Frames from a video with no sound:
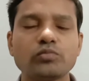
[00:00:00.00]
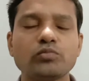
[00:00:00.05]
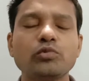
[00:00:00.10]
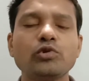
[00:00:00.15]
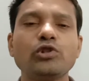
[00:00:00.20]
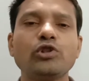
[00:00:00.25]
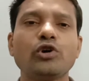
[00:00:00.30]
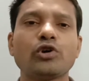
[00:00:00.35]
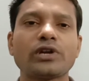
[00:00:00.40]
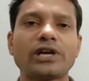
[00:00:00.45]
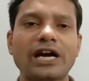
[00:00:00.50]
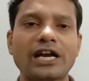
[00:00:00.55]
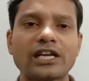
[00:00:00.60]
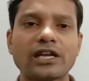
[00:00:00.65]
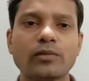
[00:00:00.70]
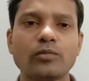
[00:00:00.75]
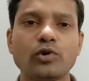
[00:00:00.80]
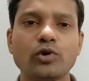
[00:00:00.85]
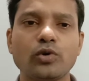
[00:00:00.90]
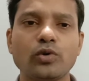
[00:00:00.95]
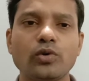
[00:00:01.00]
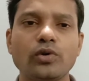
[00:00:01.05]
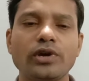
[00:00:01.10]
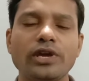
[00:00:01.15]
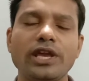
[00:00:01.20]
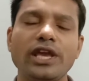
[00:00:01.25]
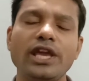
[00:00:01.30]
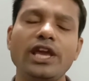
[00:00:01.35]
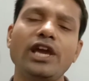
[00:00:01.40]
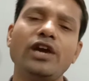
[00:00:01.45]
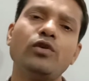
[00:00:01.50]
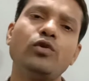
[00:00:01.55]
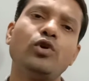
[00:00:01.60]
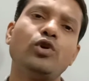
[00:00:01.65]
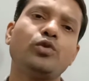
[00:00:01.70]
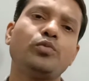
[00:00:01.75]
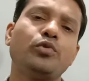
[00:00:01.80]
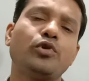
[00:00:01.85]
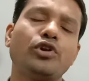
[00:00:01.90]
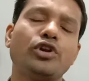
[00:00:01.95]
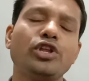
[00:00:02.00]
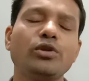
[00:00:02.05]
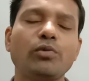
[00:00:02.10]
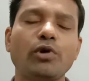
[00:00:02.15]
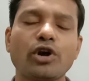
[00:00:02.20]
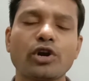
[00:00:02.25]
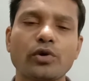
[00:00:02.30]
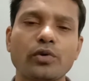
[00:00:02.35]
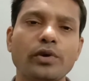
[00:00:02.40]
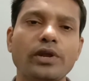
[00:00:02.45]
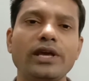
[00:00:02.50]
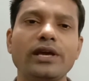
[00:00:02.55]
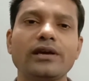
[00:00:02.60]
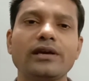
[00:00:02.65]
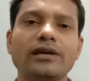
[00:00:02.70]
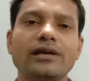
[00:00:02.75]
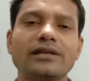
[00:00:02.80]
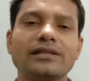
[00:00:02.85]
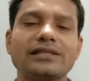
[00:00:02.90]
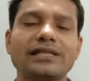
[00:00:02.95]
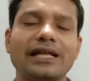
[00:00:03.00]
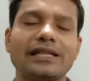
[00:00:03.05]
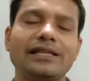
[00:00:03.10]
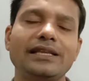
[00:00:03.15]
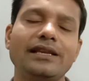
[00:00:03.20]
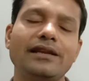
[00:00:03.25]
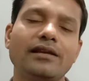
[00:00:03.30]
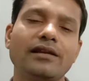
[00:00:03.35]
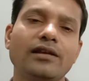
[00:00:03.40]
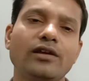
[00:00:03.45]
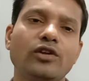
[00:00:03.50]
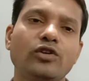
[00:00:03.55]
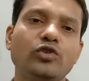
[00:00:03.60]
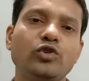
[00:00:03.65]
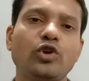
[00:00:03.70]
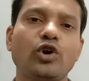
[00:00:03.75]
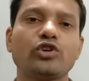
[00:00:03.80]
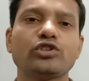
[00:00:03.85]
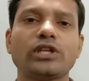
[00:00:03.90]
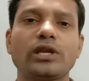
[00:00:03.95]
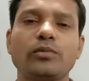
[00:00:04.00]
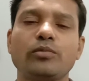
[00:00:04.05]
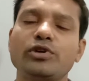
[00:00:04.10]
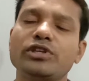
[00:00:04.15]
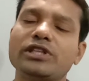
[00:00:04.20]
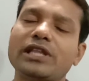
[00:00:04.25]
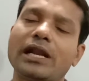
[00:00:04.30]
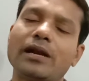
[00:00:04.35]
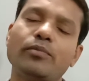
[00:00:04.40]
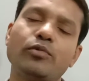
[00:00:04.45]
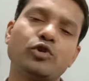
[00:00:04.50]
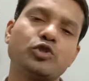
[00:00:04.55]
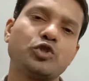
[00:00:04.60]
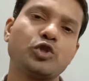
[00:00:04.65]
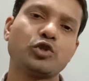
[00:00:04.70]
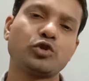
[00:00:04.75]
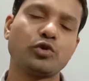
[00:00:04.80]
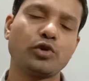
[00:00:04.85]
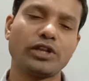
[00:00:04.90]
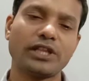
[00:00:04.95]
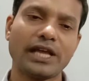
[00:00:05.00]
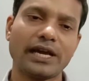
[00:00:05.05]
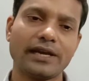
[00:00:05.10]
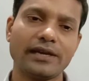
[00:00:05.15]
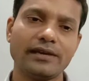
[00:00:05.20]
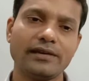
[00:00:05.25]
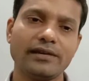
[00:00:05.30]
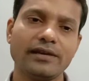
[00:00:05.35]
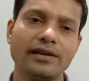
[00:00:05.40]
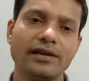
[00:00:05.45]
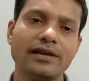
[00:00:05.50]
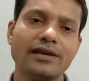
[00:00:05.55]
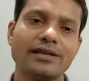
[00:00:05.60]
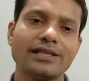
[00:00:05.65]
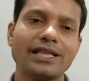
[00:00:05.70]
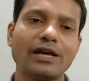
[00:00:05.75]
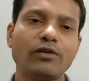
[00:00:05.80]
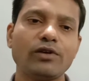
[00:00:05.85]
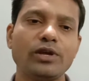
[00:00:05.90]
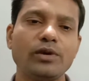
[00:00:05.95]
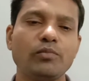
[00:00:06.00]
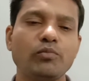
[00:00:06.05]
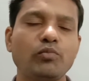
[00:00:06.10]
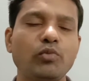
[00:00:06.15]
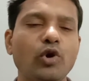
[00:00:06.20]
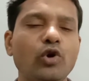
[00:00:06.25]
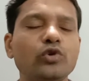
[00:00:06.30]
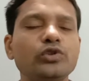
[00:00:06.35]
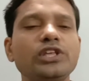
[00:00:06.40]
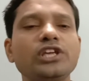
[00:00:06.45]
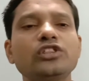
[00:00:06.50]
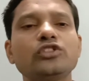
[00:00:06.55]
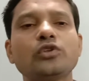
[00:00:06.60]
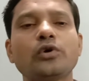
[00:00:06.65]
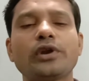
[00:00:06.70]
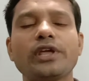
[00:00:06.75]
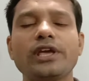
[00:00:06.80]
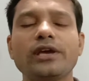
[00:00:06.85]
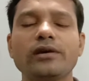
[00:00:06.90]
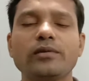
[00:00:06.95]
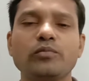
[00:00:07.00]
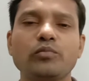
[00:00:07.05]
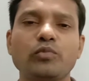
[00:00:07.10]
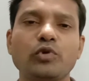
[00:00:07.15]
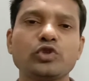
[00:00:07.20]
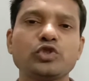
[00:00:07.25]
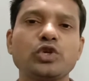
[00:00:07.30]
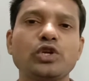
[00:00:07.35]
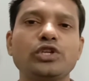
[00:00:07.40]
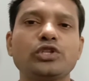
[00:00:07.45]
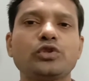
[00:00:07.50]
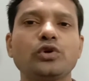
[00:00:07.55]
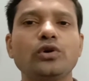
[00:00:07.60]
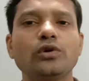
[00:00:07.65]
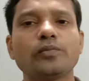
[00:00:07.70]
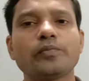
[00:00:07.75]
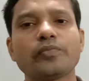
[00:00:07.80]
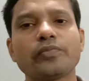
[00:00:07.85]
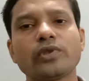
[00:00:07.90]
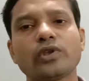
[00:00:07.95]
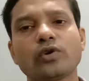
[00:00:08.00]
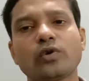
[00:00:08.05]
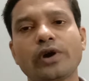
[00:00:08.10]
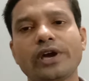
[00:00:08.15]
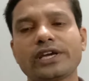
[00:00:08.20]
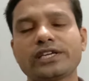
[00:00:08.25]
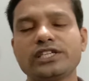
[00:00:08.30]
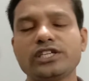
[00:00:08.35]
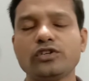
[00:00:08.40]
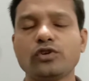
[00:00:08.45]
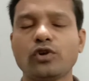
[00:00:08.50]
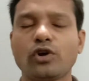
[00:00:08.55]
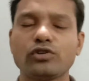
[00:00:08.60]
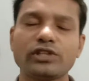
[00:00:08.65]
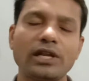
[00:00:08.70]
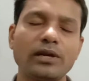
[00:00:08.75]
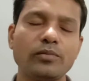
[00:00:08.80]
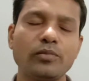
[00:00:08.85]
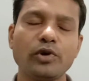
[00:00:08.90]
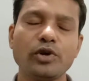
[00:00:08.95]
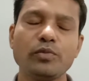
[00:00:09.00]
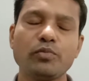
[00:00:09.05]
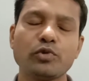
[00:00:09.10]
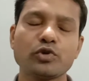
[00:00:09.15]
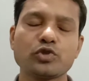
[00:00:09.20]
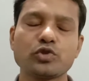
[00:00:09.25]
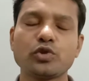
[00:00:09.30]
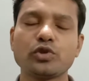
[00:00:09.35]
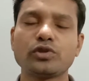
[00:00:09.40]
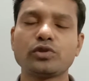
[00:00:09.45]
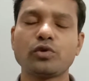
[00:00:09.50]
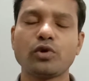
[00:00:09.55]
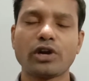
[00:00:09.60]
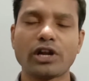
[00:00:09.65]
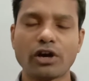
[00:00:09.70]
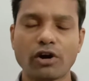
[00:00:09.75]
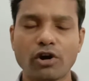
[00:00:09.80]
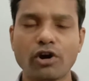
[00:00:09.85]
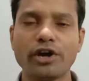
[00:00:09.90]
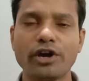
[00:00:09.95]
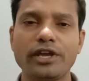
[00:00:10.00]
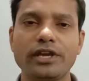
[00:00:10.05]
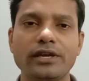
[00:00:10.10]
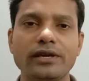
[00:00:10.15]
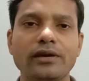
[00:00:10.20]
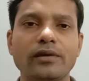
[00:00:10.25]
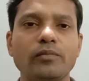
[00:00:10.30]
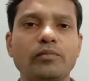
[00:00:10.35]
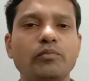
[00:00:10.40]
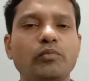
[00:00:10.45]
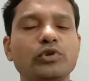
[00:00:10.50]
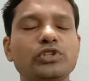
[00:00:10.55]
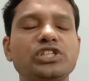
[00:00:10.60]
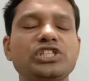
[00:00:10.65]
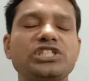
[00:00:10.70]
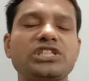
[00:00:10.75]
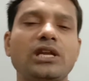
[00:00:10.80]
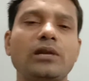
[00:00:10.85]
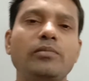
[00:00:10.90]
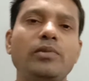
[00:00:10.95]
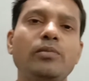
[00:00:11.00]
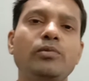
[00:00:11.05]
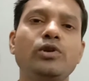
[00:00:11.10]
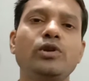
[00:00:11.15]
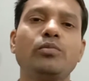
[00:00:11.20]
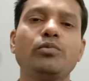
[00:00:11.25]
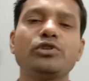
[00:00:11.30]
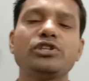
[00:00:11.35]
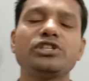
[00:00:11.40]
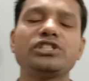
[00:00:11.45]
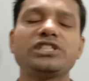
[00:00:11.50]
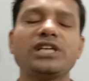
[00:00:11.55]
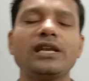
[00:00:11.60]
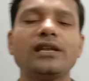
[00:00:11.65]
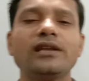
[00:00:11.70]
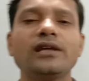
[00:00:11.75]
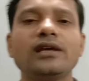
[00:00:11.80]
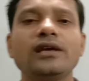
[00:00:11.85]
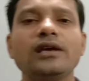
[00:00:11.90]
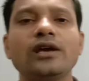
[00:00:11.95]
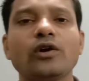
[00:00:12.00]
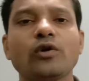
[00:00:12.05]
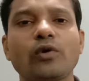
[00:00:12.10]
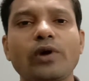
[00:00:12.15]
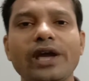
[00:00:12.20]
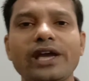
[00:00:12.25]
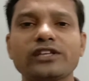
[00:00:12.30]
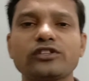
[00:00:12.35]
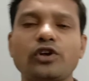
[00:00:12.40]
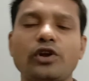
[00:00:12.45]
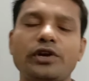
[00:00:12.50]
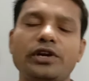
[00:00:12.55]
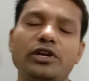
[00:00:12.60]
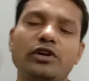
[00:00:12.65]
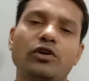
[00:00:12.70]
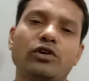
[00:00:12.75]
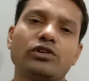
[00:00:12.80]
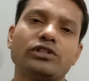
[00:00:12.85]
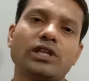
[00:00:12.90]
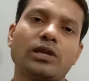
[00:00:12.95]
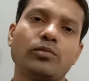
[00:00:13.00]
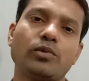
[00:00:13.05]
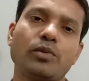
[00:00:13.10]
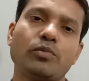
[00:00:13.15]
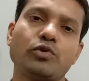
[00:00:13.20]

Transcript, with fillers: মূলধন কাঠামো এইগুলোর উপর নির্ভর করে তাদের নগদান বই তারা প্রস্তুত করে থাকে তাহলে বহুদিন ধরে প্রচলিত কয়েকটি নগদান বই প্রস্তুত করা হয় প্রতিষ্ঠান বিভিন্ন প্রতিষ্ঠান কয়েক ধরনের নবদান বই